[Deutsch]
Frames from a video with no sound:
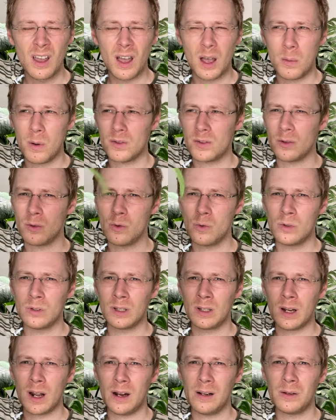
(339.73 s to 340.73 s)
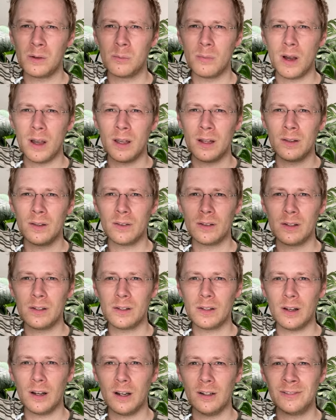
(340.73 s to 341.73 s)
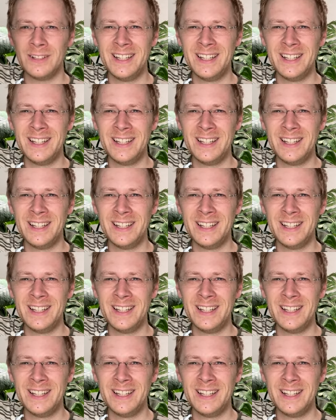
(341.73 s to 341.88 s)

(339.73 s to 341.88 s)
Aber Syngonien allgemein sind da,